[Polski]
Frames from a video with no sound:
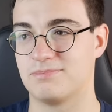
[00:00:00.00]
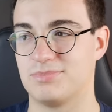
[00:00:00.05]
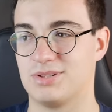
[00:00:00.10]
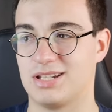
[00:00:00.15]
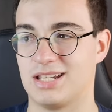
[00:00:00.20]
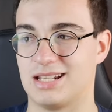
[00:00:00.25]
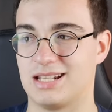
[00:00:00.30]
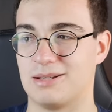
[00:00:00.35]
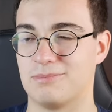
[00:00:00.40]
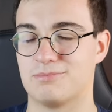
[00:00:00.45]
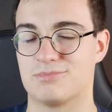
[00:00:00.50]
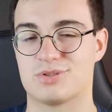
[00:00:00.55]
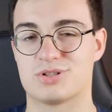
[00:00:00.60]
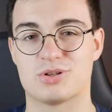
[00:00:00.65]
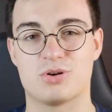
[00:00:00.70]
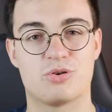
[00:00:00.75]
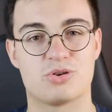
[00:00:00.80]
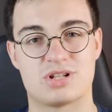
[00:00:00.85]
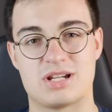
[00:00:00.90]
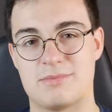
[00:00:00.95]
7
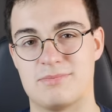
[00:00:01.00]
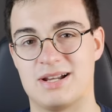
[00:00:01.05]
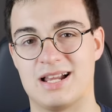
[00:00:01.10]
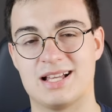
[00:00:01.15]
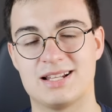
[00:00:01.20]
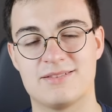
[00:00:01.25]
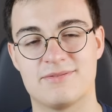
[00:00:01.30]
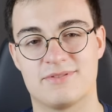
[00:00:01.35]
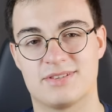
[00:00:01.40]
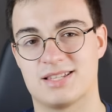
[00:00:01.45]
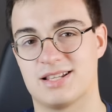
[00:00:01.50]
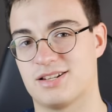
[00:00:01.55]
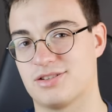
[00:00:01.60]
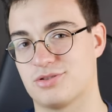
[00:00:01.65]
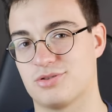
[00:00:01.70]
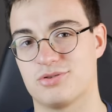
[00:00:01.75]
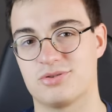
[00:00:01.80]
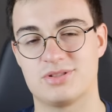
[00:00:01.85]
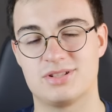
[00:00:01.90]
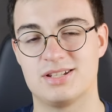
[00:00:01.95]
czy 8 lat, w
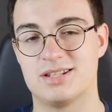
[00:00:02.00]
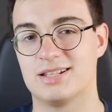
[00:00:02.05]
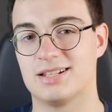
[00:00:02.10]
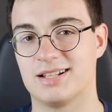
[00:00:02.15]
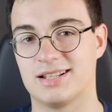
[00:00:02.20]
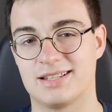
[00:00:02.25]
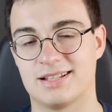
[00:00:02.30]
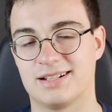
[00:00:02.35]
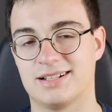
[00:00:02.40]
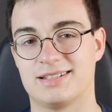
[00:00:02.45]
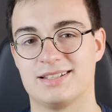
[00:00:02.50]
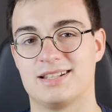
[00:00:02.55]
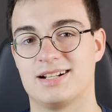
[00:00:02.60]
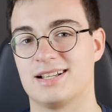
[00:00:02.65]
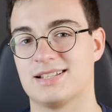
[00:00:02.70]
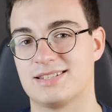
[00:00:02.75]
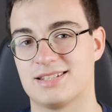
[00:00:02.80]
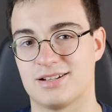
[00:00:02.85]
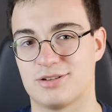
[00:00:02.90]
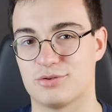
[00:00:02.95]
zależności ile ta
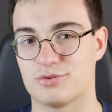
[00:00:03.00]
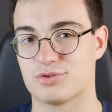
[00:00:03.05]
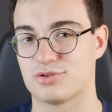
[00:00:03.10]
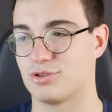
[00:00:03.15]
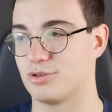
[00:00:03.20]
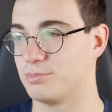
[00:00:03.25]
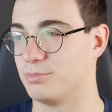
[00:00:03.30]
generacja konsol